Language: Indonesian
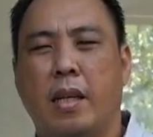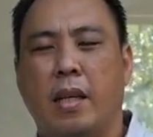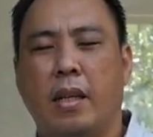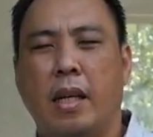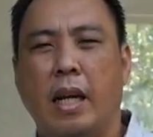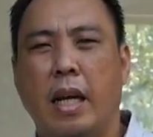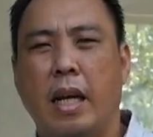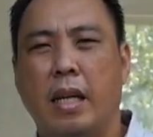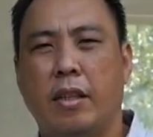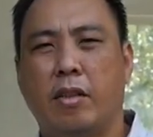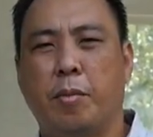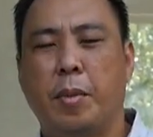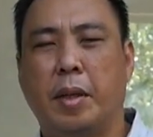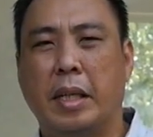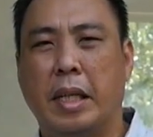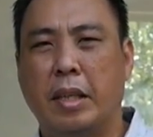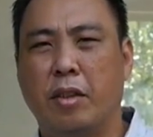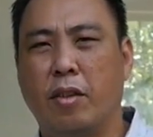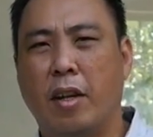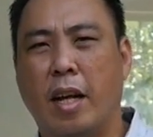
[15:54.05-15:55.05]
Nah,
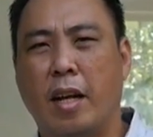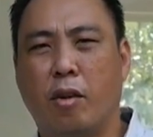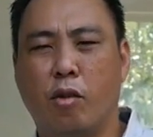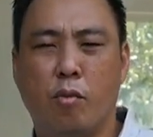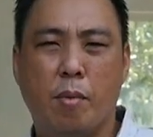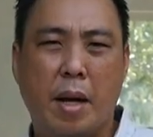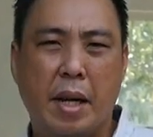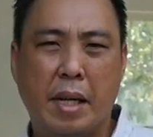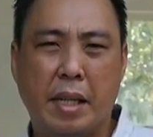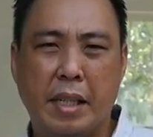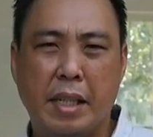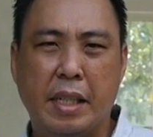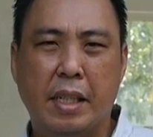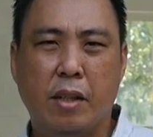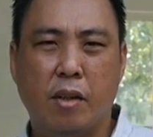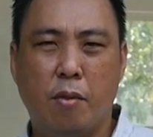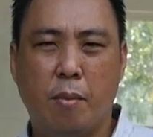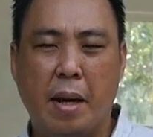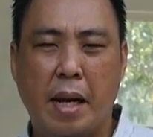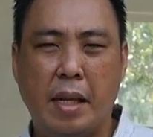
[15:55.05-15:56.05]
seperti itulah rumah ini.
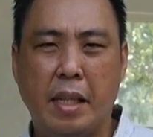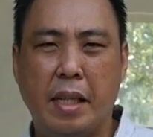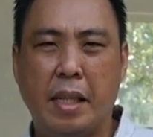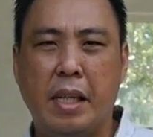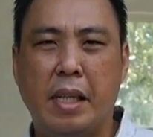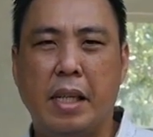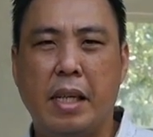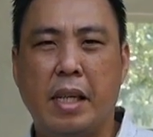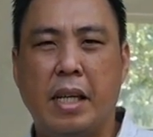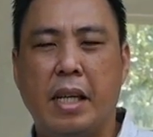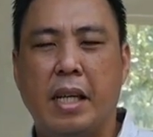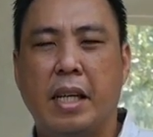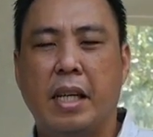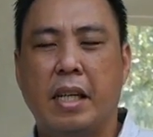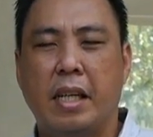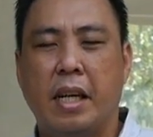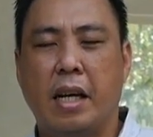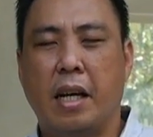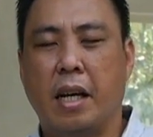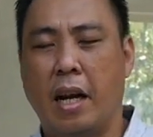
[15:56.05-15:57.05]
Rumah ini
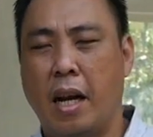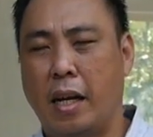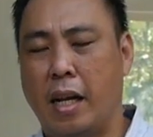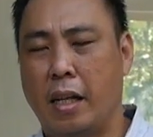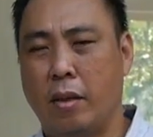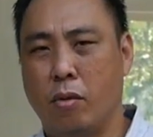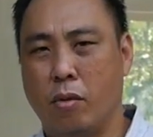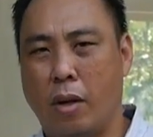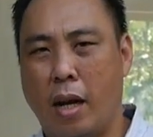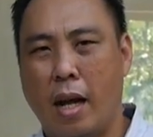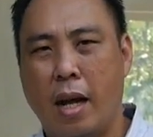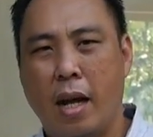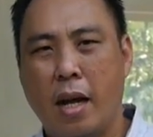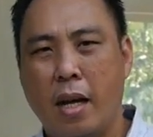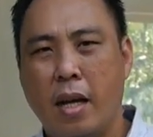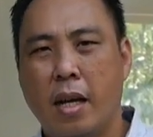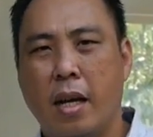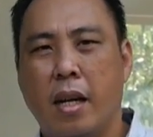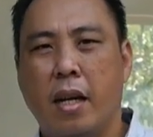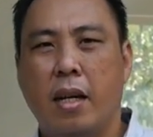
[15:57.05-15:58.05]
Granatura.
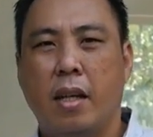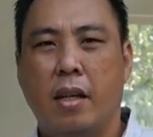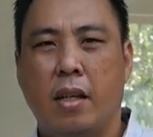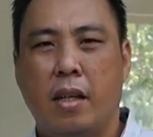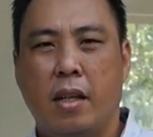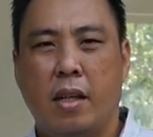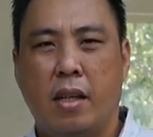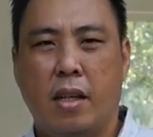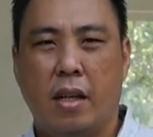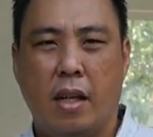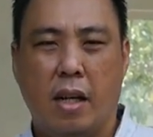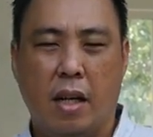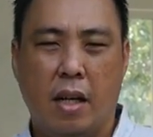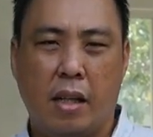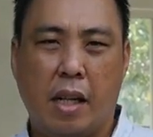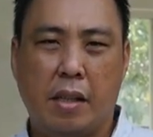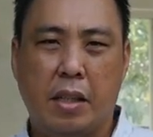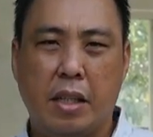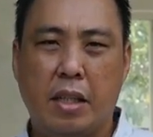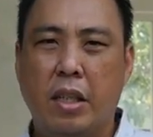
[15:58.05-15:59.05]
Nah,
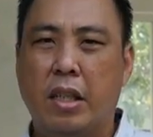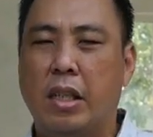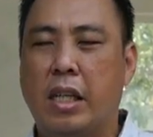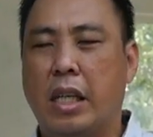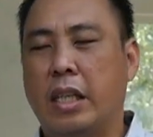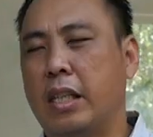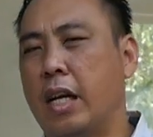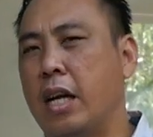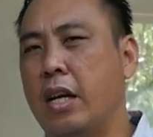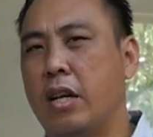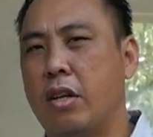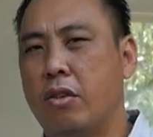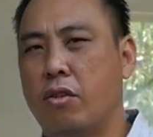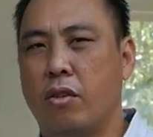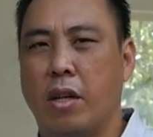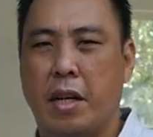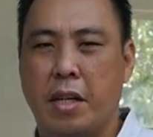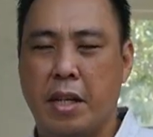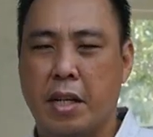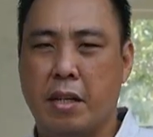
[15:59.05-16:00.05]
tadi kita
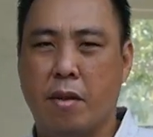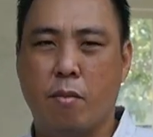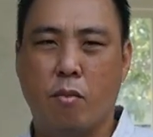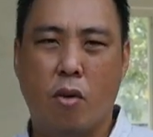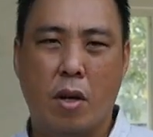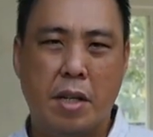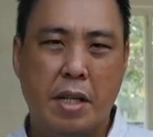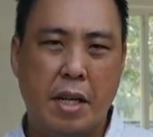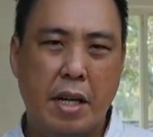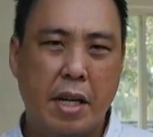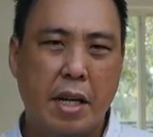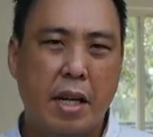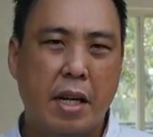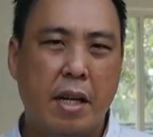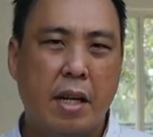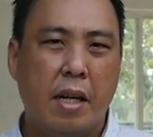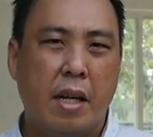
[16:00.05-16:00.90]
sudah lihat semuanya.